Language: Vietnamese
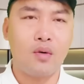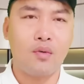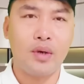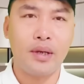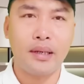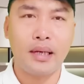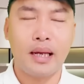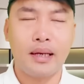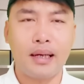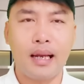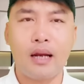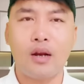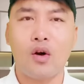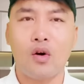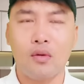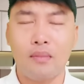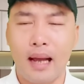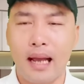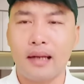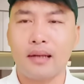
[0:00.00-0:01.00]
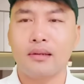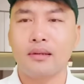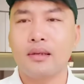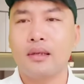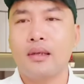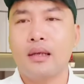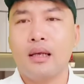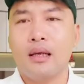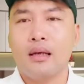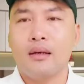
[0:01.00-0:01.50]
quyết định đã lộ mặt
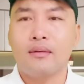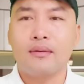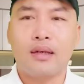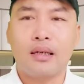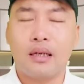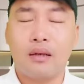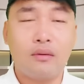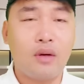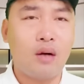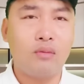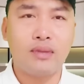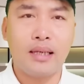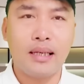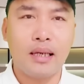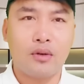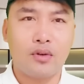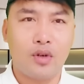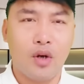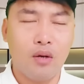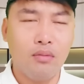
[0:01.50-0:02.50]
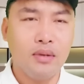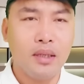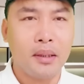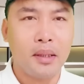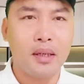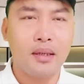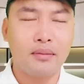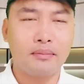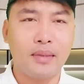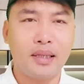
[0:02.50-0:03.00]
mà không không thể nào trốn
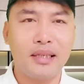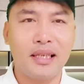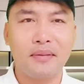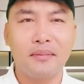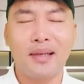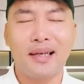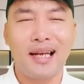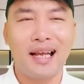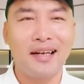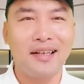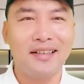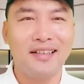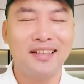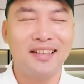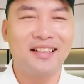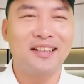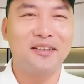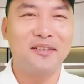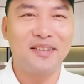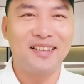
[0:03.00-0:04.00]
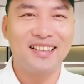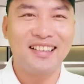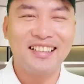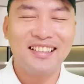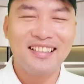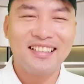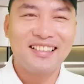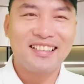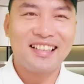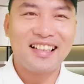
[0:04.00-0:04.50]
được bởi vì mình đã đưa nó luôn
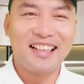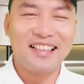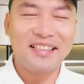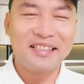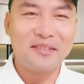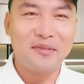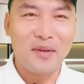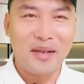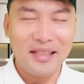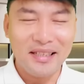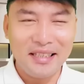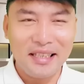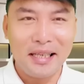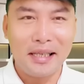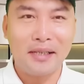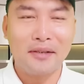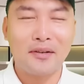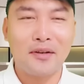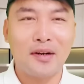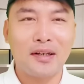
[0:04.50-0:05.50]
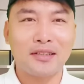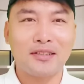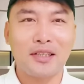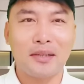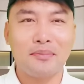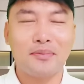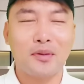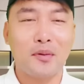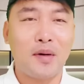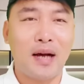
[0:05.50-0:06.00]
cái đường Nguyễn Diệu có cái
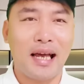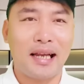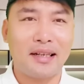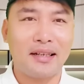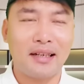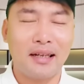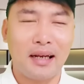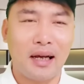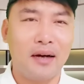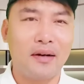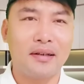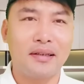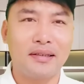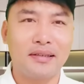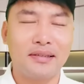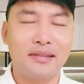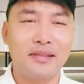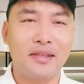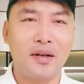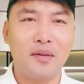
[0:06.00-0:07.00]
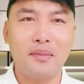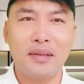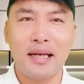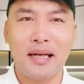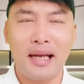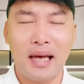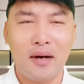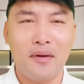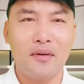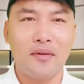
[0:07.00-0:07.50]
shop thu hạnh đó rồi trốn đi
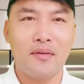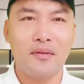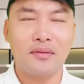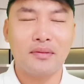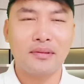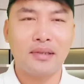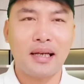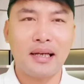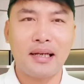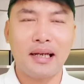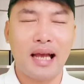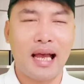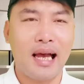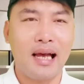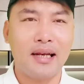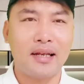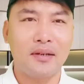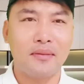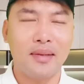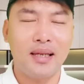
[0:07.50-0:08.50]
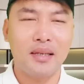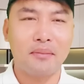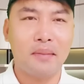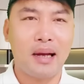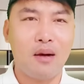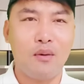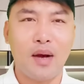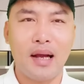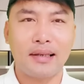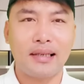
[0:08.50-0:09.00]
đâu tất cả đều biết
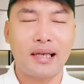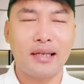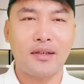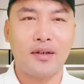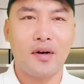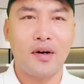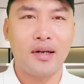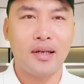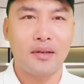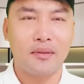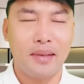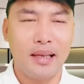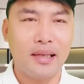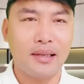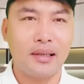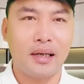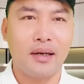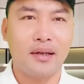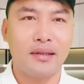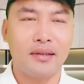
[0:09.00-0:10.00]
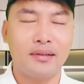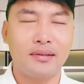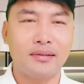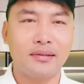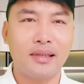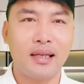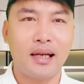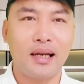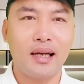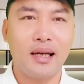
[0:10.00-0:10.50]
bá quan trang võ đều biết rồi
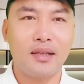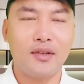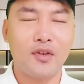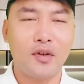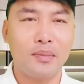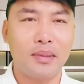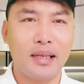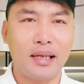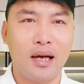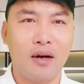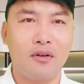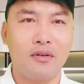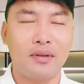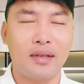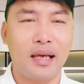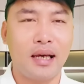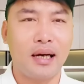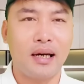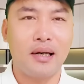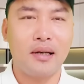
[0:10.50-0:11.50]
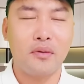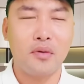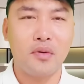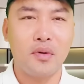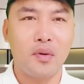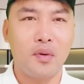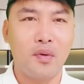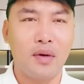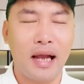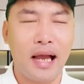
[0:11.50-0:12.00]
à, trốn đi đâu vợ của
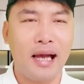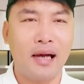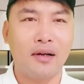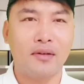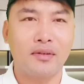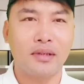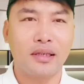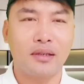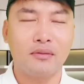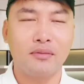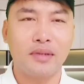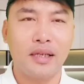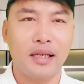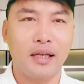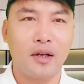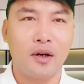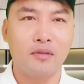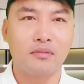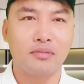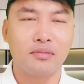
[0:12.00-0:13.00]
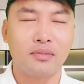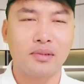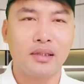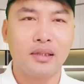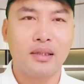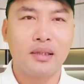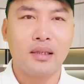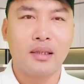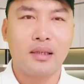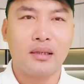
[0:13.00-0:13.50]
cu cao thì cũng tri lùng
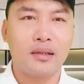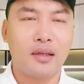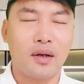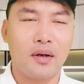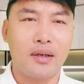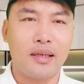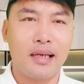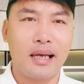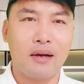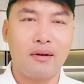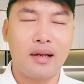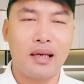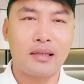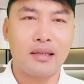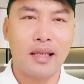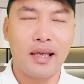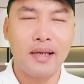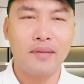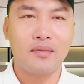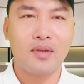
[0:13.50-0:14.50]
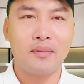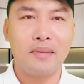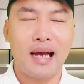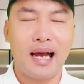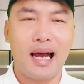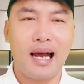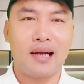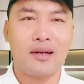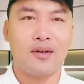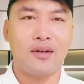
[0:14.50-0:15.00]
rồi nào là thêm cái
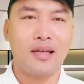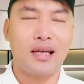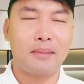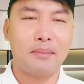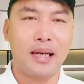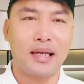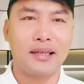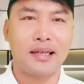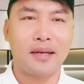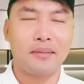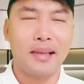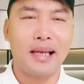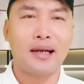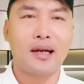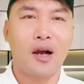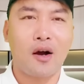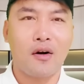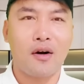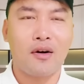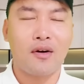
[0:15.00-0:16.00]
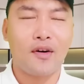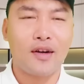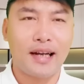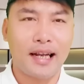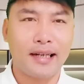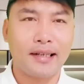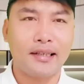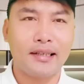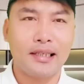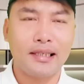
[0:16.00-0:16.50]
bà gọi là mặt trời bé con hôi
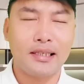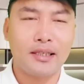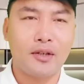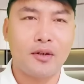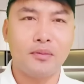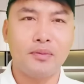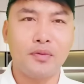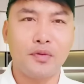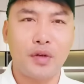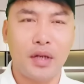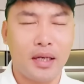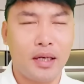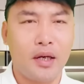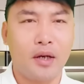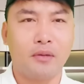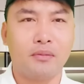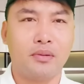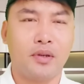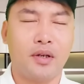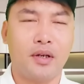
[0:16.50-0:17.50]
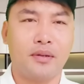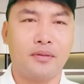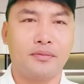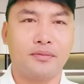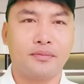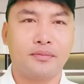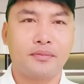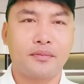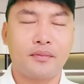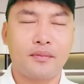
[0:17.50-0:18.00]
nách đó, cũng tri lùng
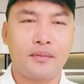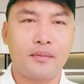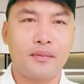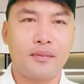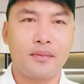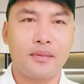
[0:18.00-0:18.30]
luôn ừ,